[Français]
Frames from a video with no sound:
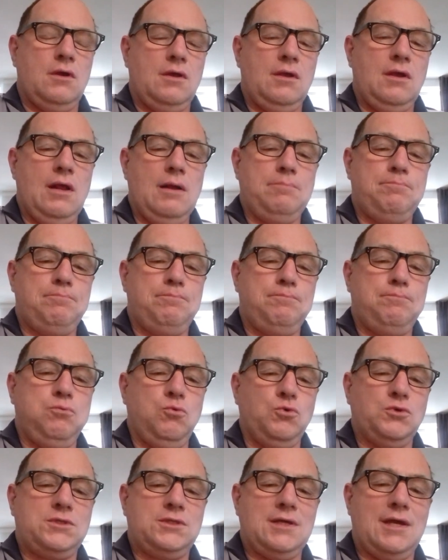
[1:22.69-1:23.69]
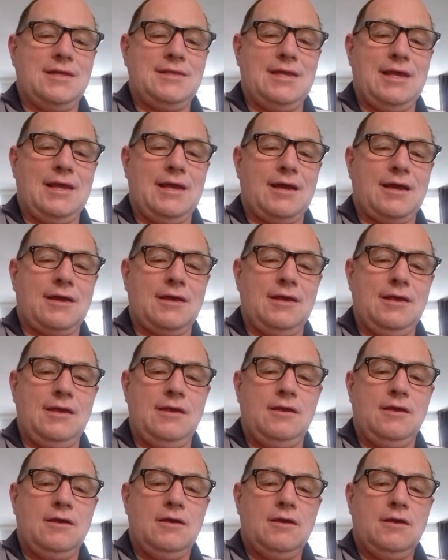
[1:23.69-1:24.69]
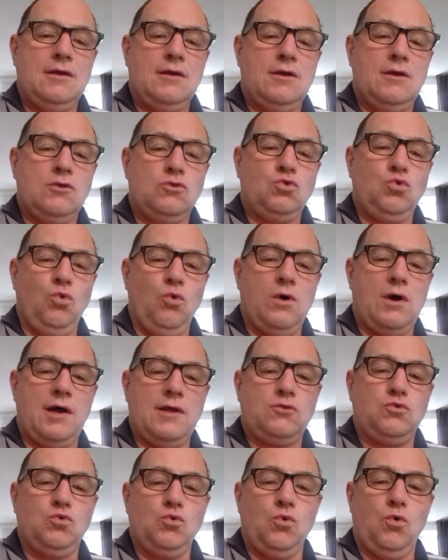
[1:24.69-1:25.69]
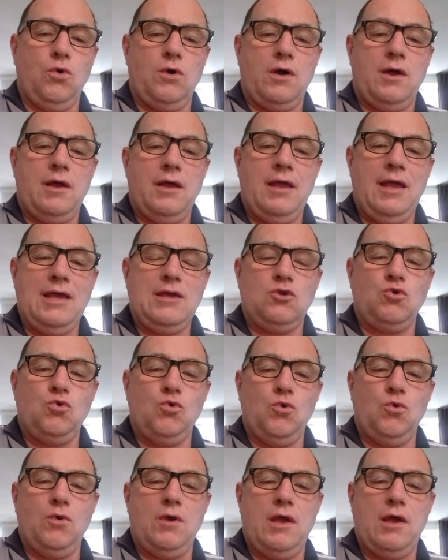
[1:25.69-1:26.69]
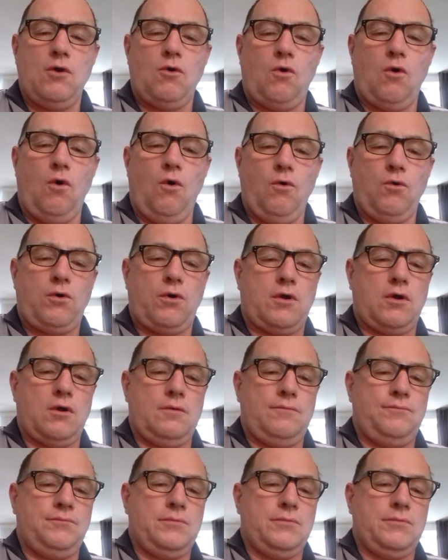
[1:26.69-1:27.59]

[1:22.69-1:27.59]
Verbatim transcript: Il poussait des cris, tour à tour aigus et ronques.